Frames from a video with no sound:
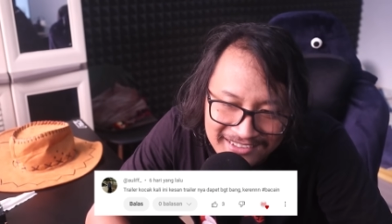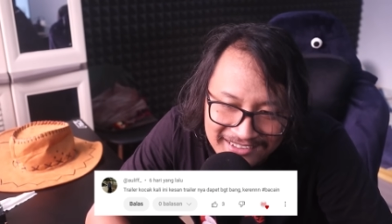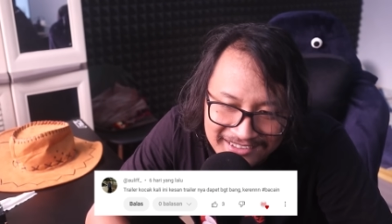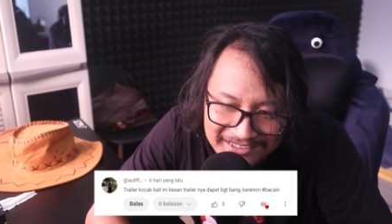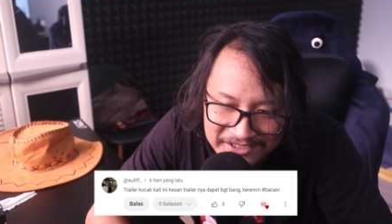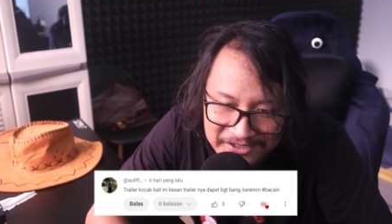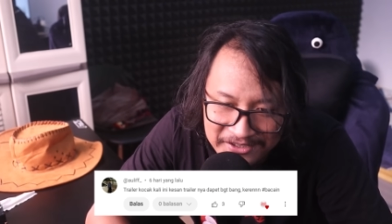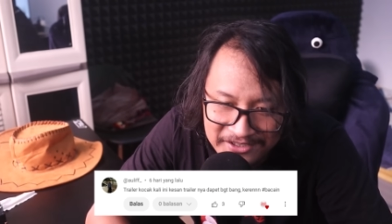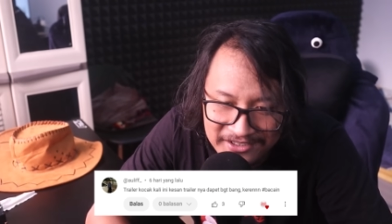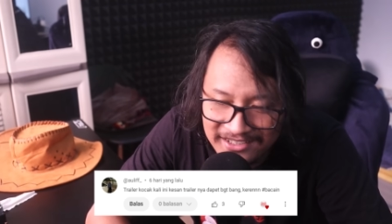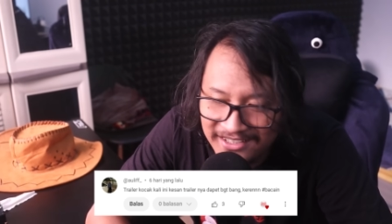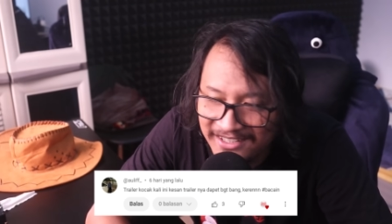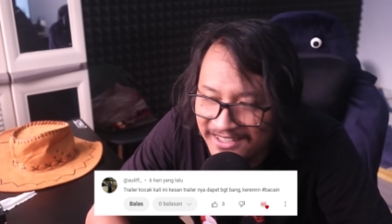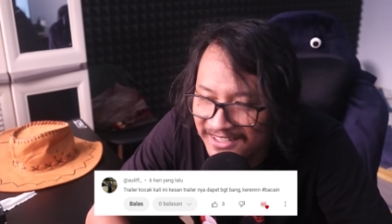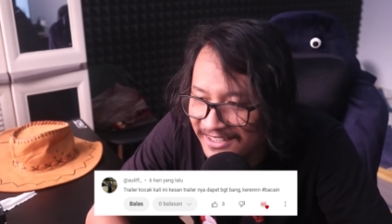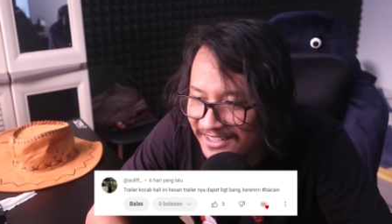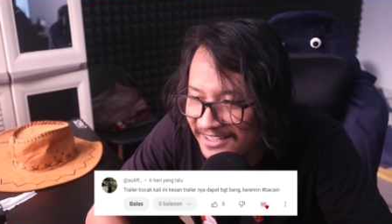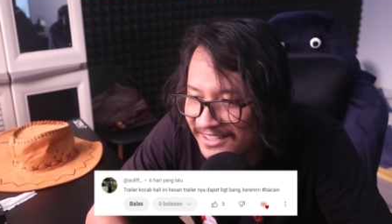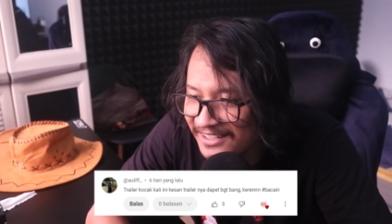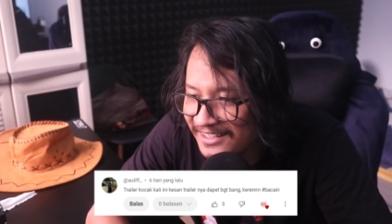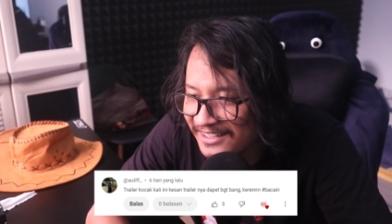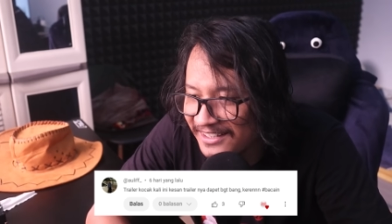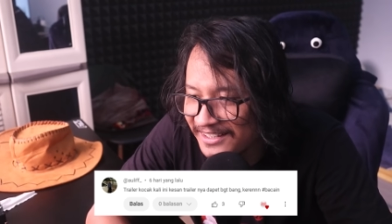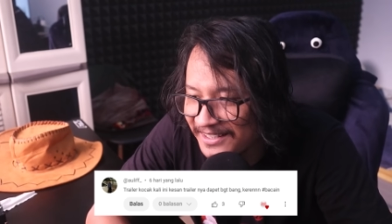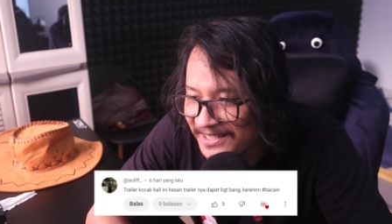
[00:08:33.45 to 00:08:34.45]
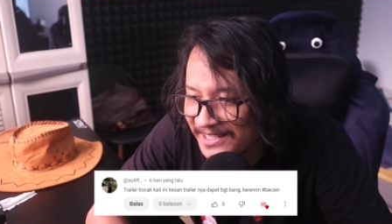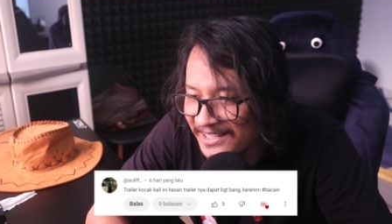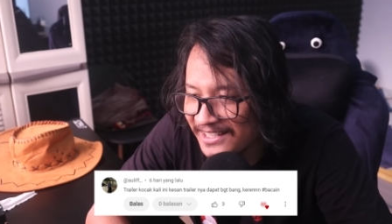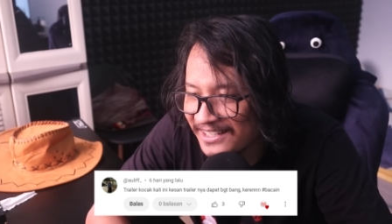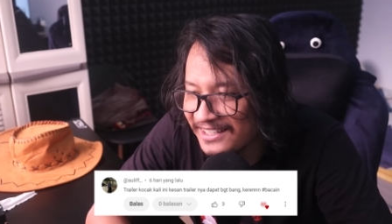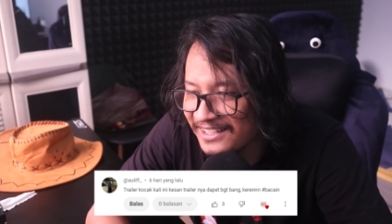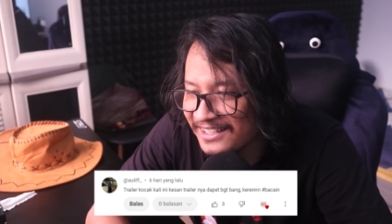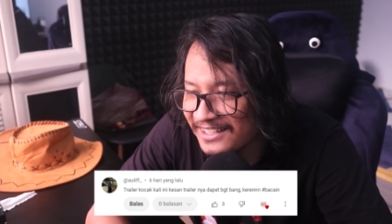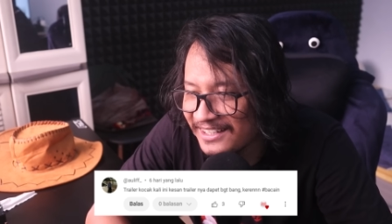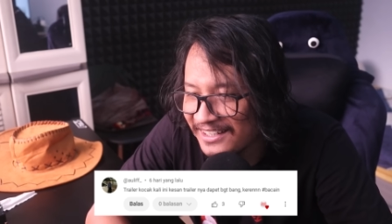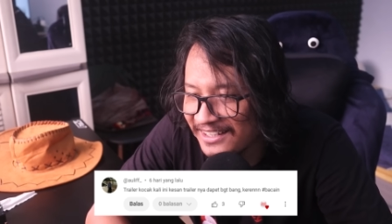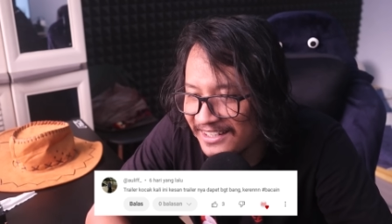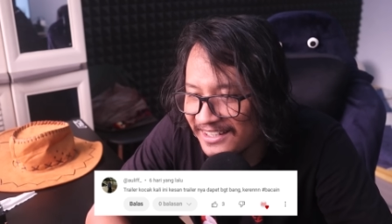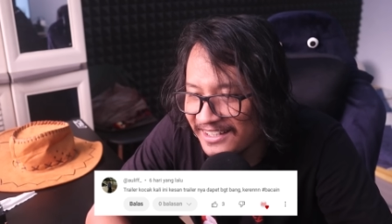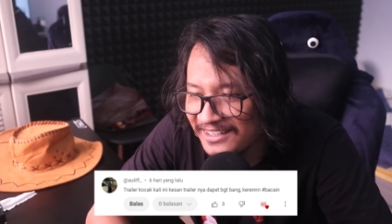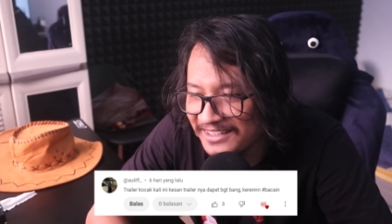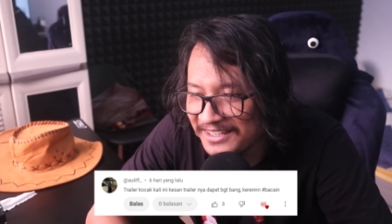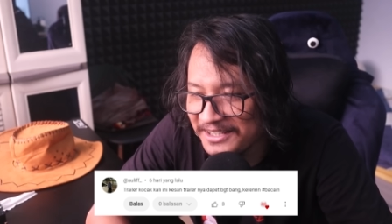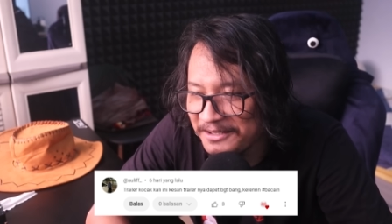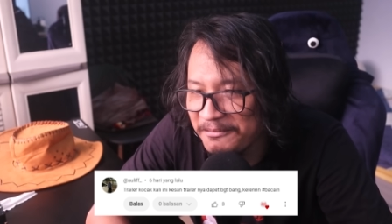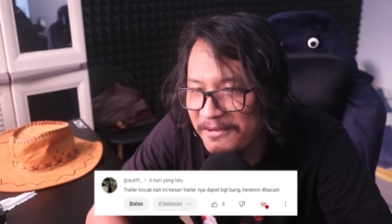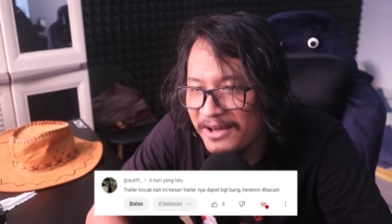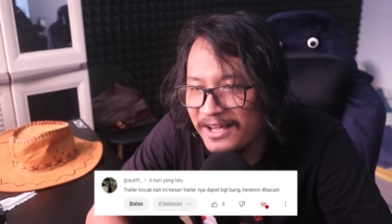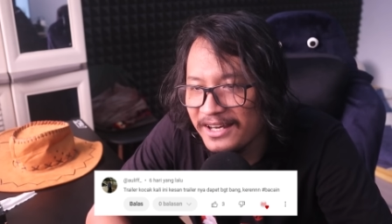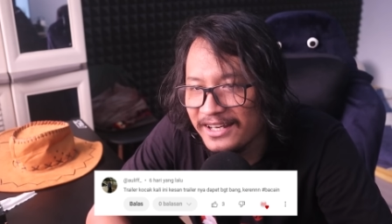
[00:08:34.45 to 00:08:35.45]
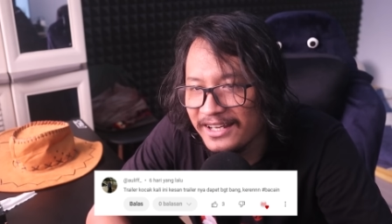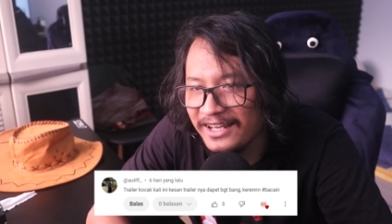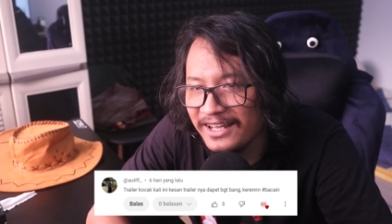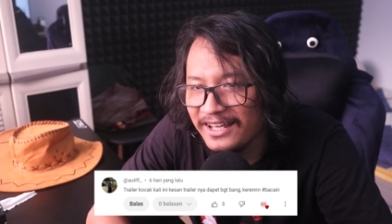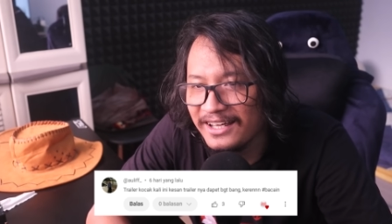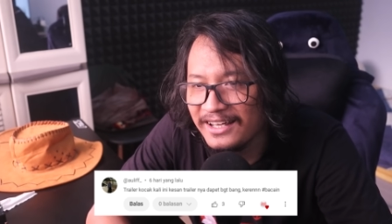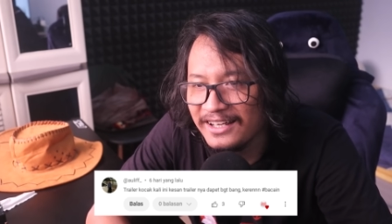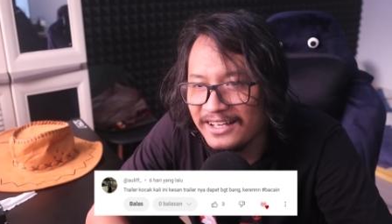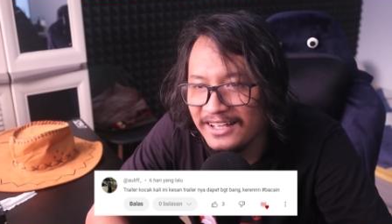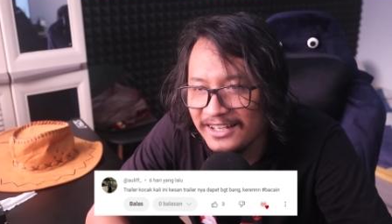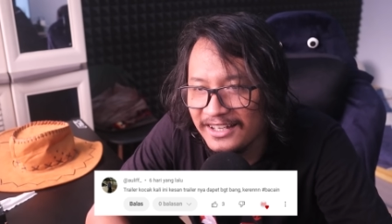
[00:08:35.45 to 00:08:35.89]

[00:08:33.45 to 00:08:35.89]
soalnya uh, gimana ya